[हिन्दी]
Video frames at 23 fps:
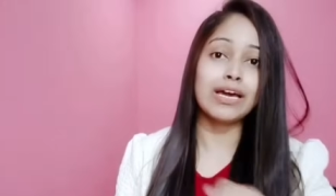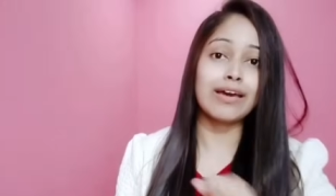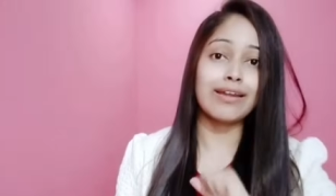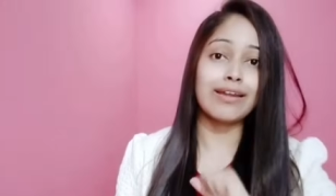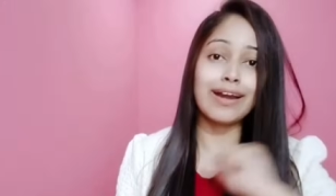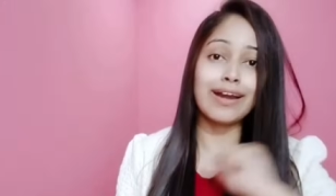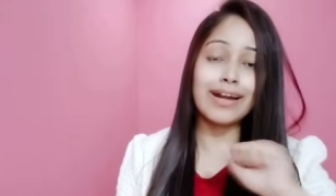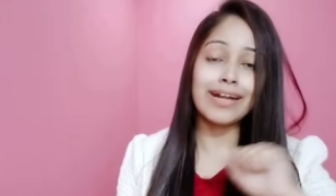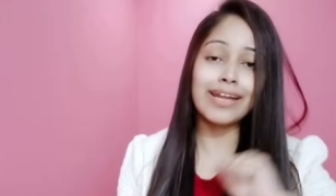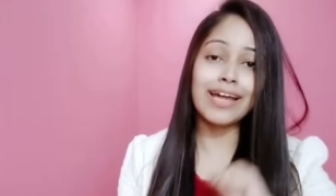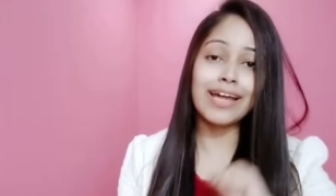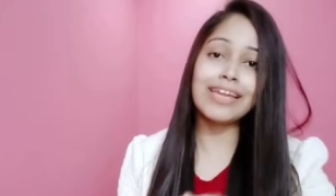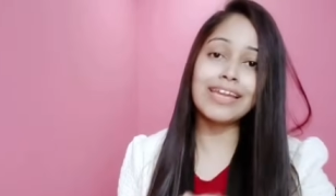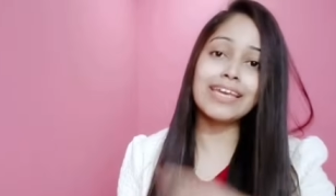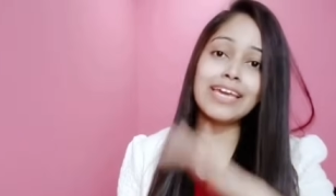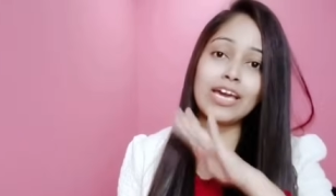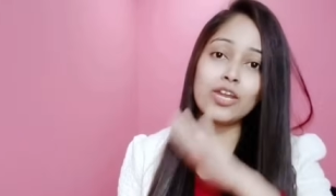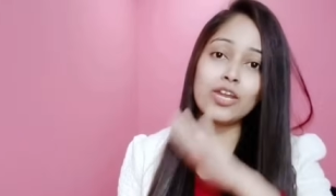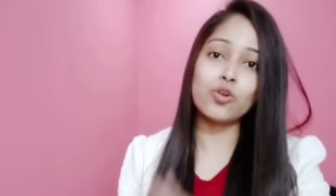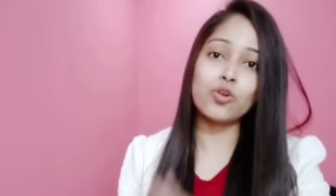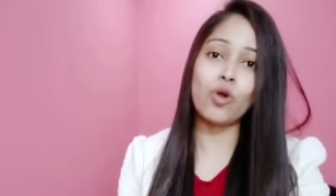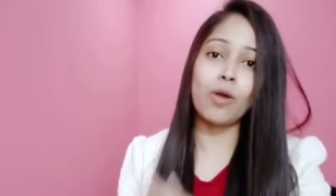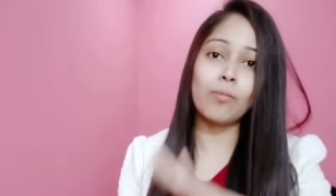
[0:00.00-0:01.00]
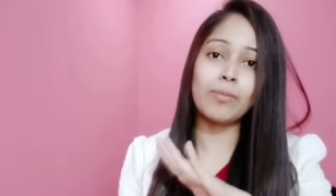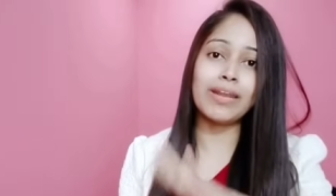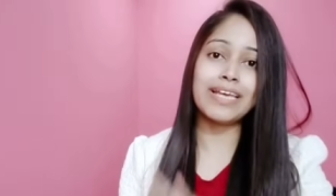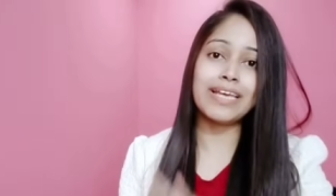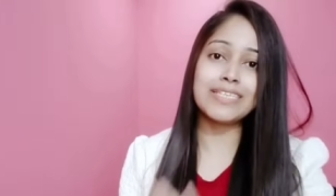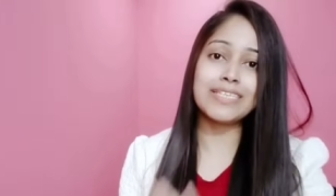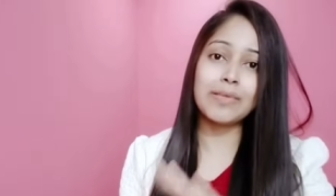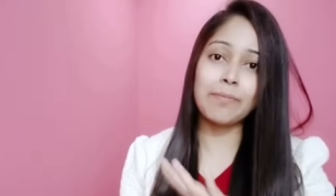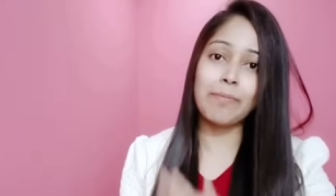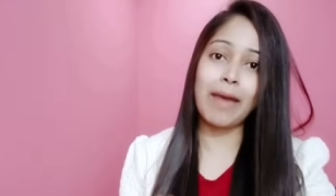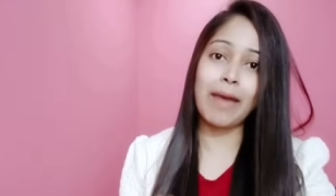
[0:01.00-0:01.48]
रगड़ना नहीं है नॉर्मल
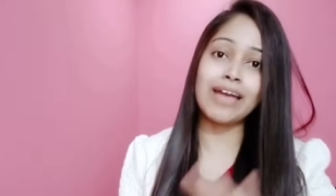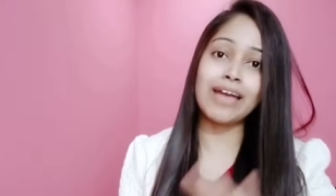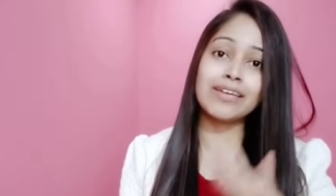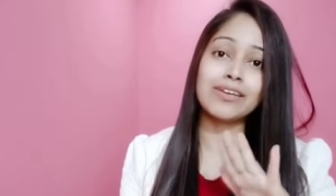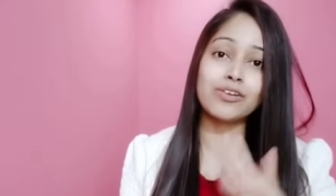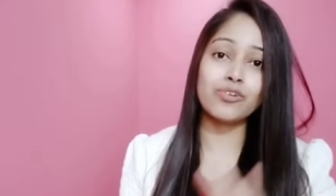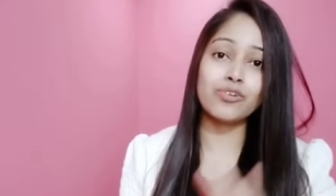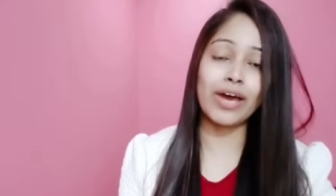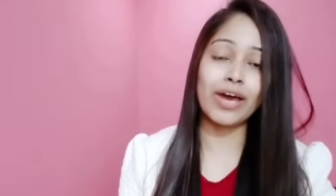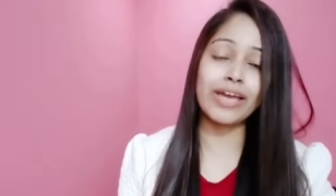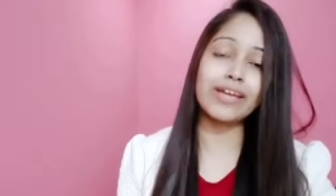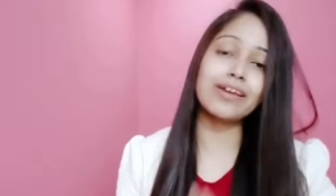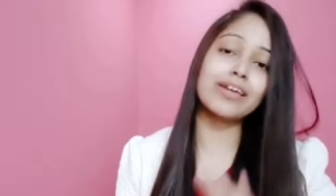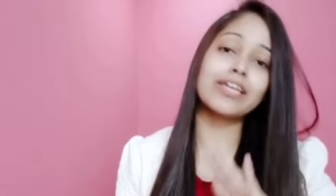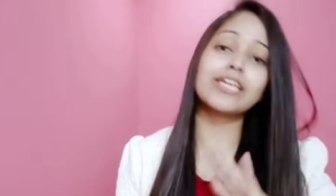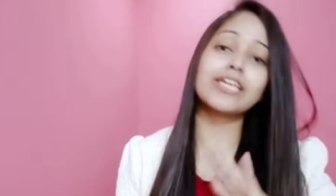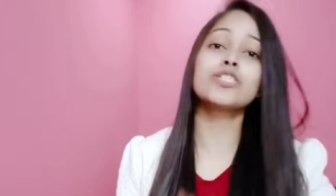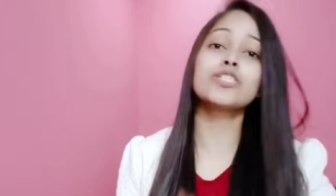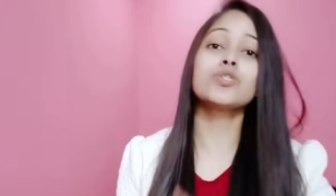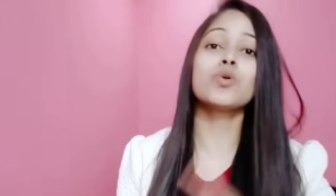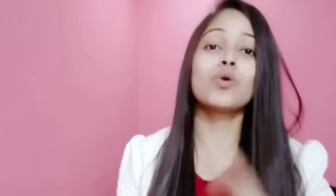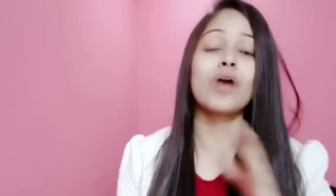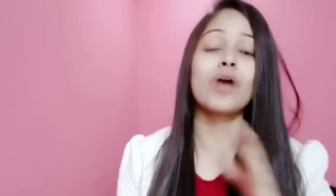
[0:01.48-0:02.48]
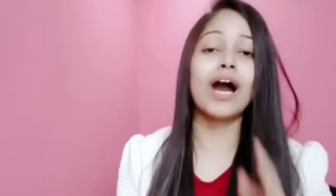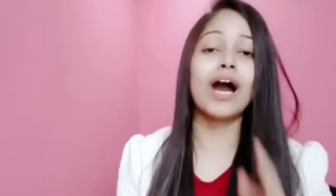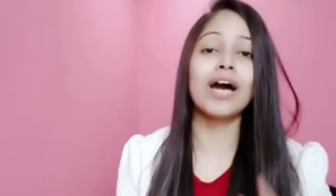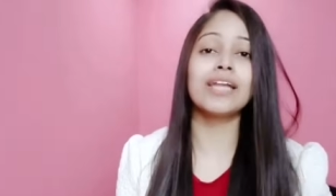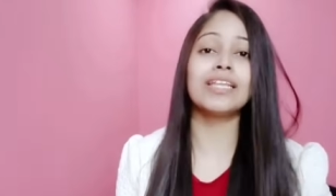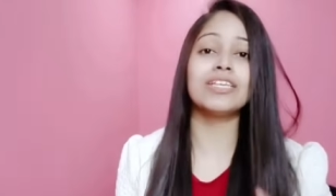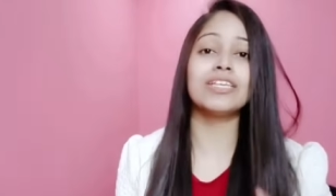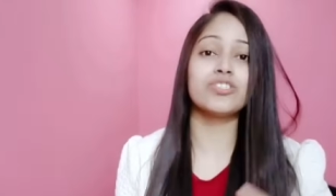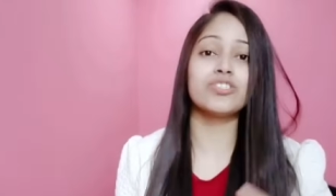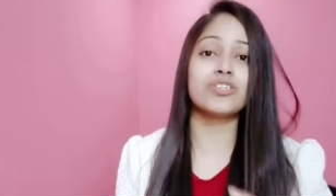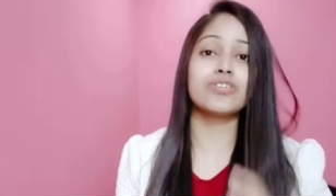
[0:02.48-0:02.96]
ऐसे पैक ड्राई करके
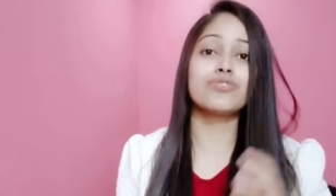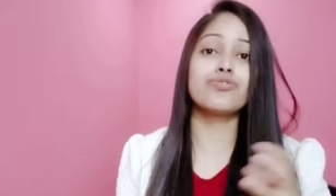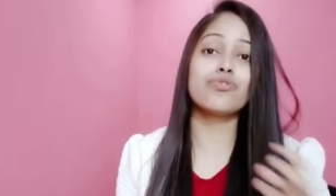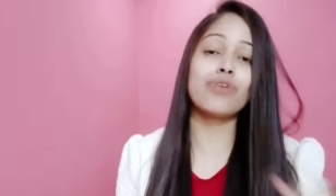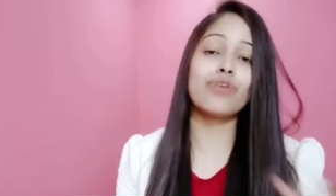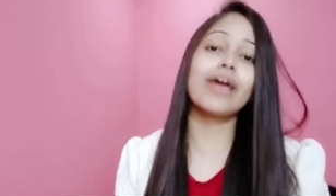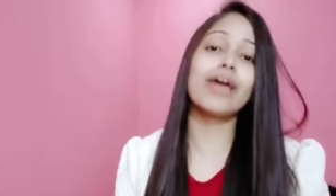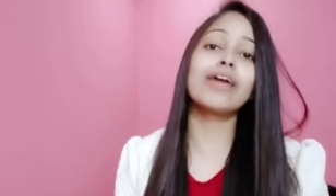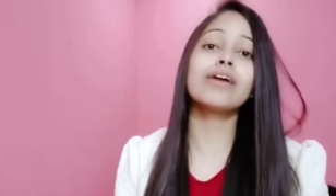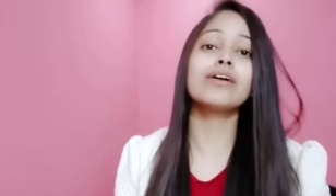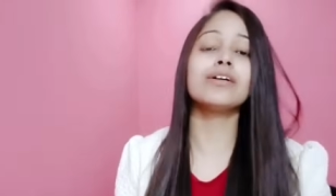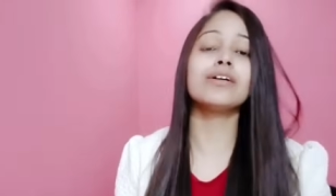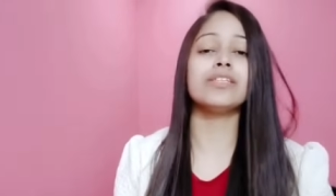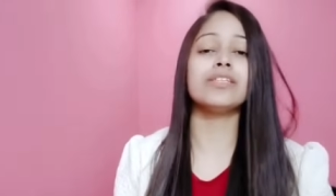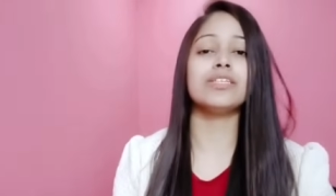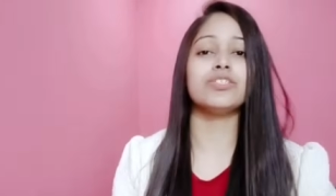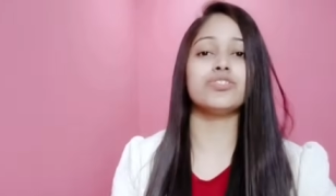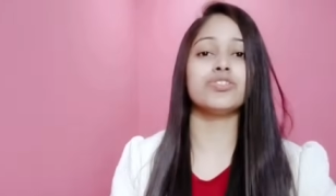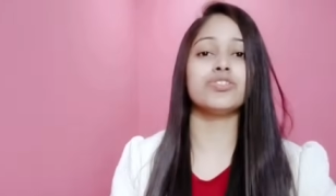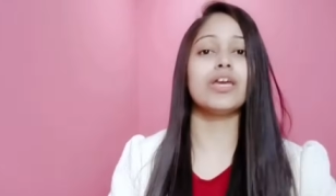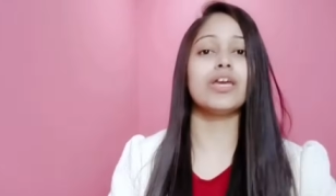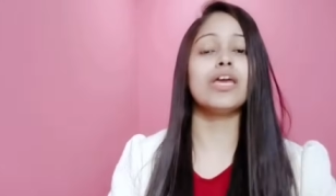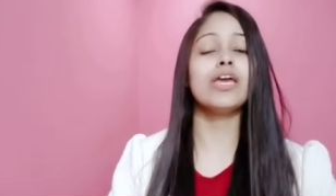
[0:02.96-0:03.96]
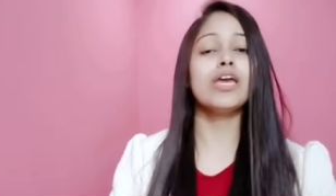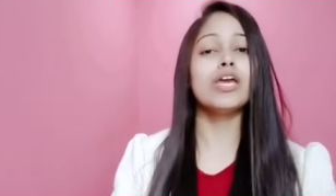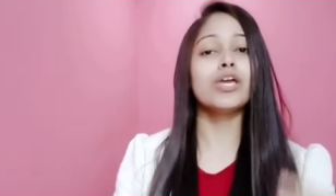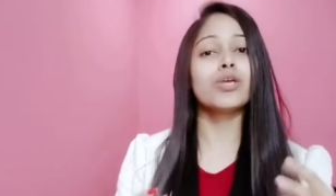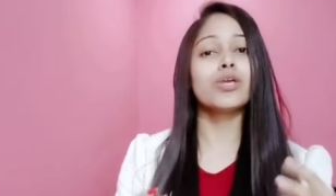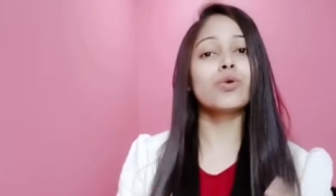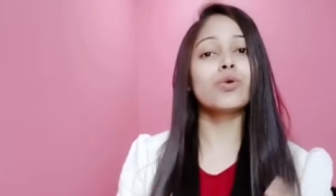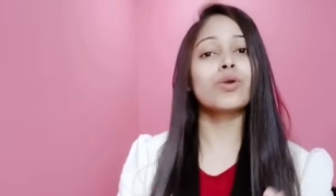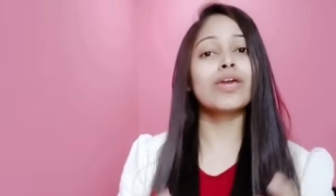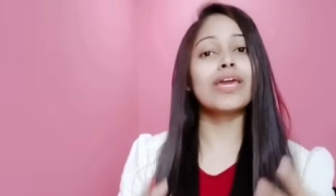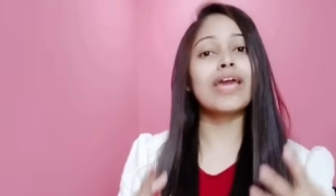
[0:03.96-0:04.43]
सुखा दीजिए ड्राई कर दीजिए
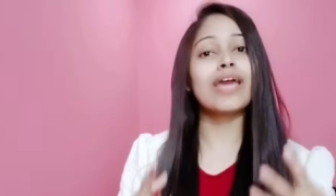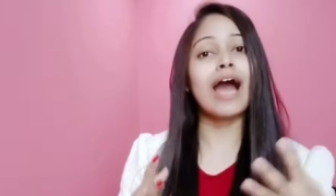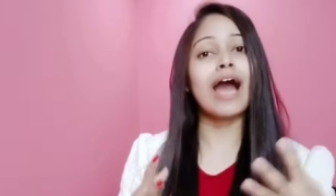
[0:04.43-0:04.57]
क्योंकि